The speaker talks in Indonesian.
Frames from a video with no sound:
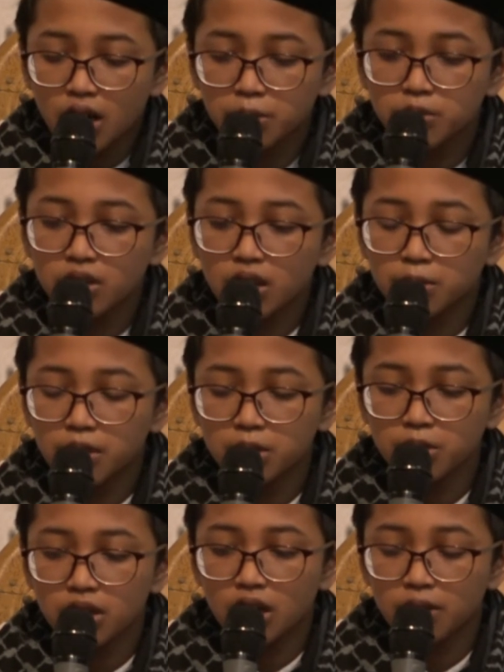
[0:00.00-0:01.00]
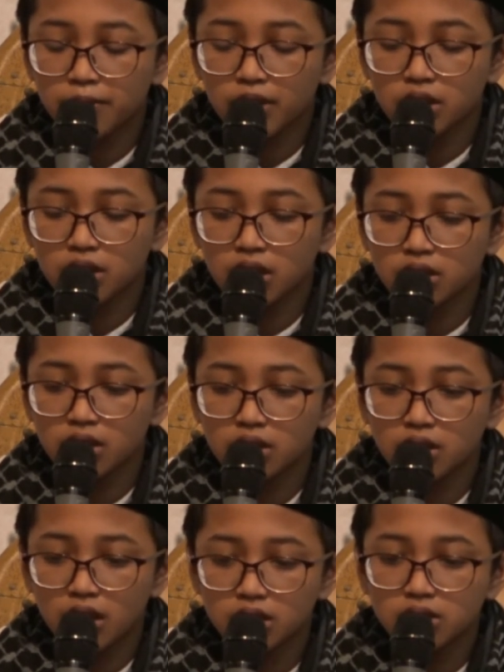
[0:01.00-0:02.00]
Abdurrahman bin Auf
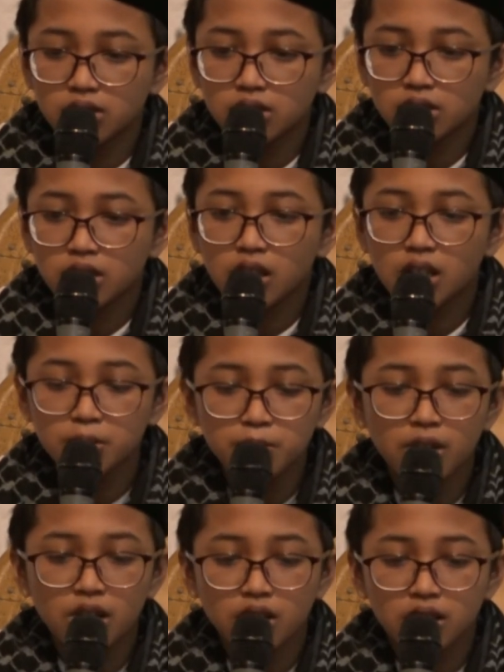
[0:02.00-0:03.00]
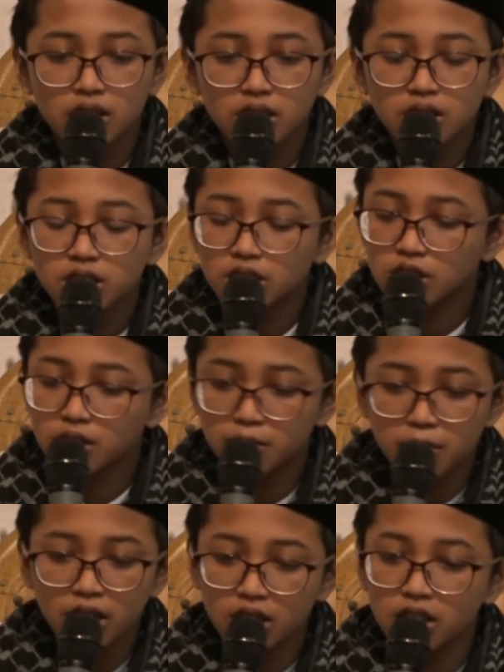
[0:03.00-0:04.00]
radhiyallahu an gemar
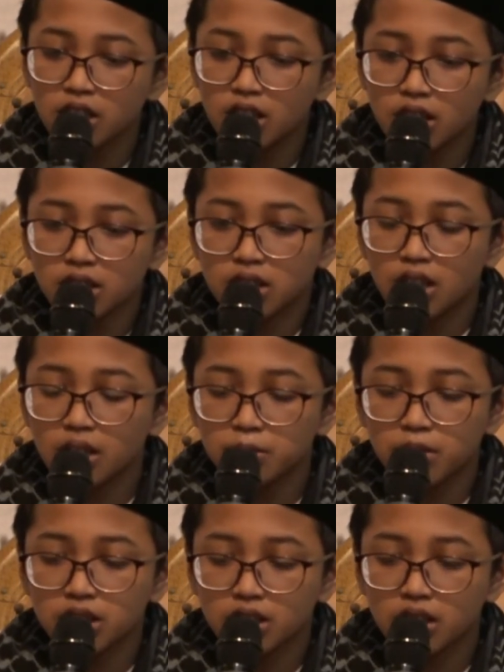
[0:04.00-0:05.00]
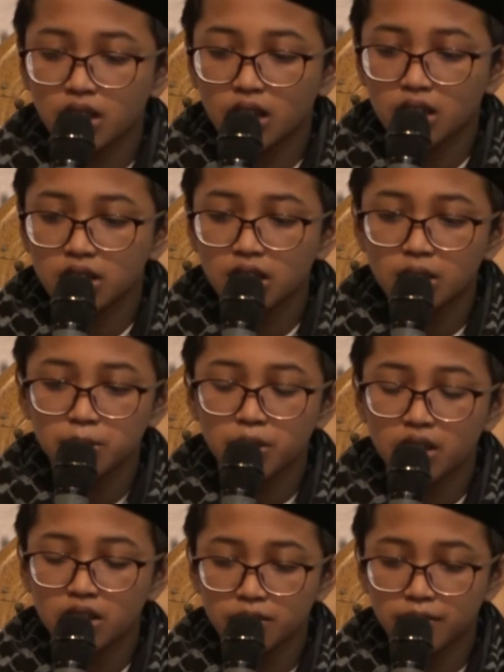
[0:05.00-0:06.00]
semakin giat dalam bersedekah dan
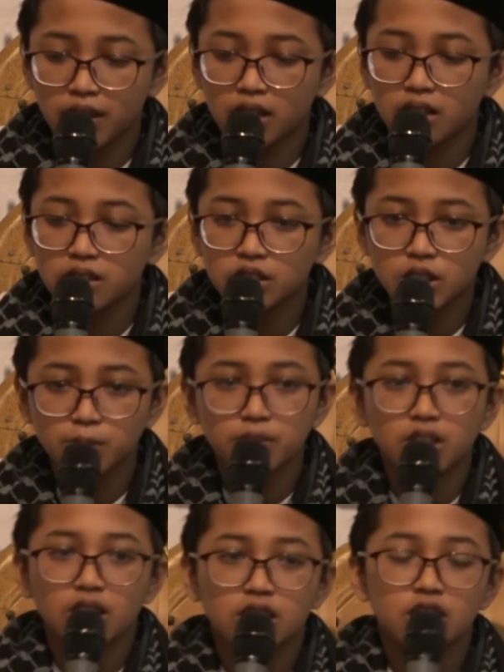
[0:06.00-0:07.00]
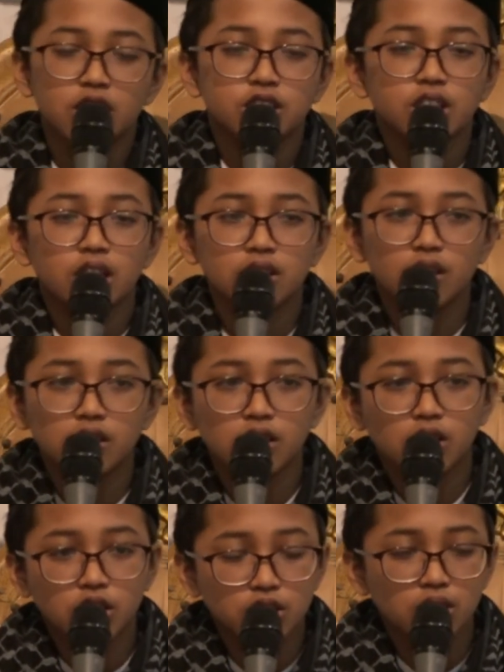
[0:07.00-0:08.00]
berinfak semenjak dinasihati
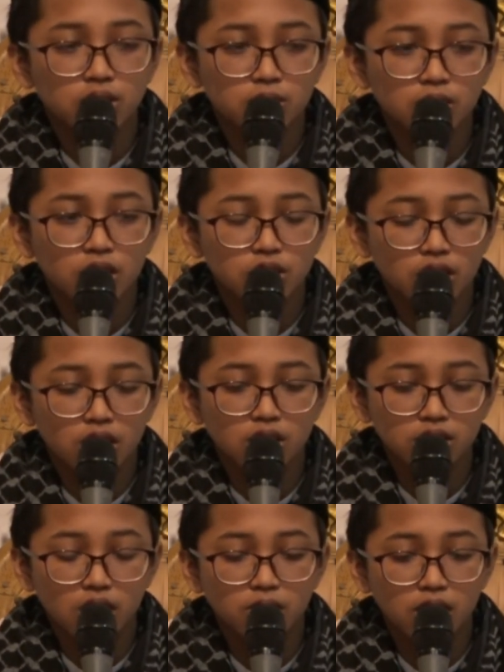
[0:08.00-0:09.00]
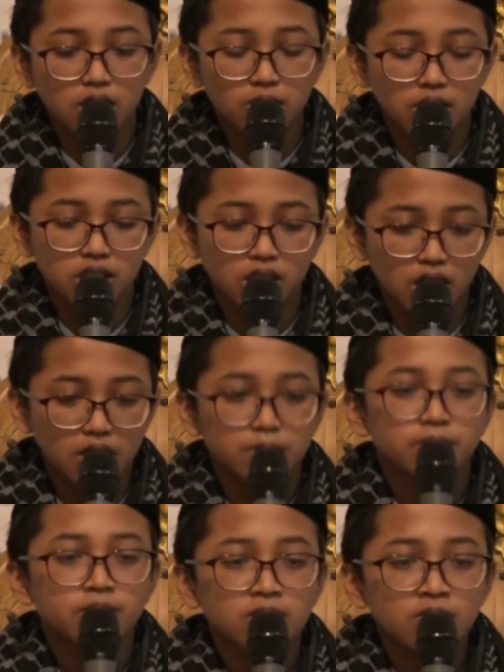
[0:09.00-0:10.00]
Allah Rasulullah sallallahu alaihi
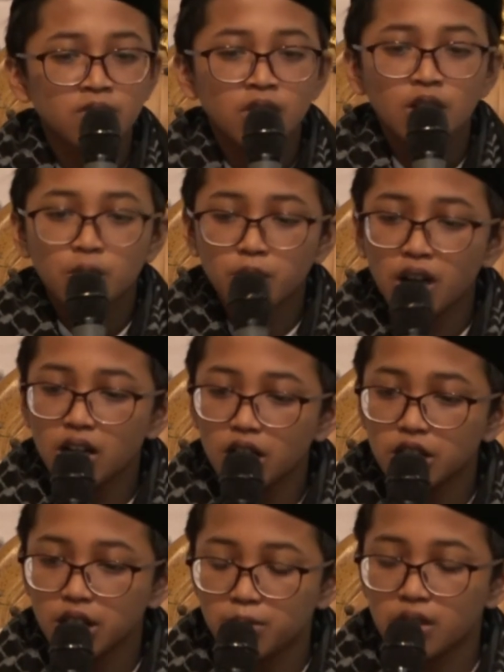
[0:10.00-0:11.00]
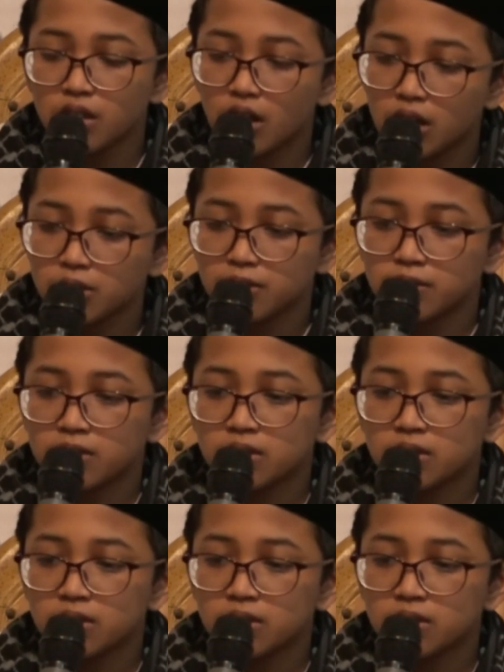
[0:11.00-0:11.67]
wasallam. Wahai Ibnu Auf,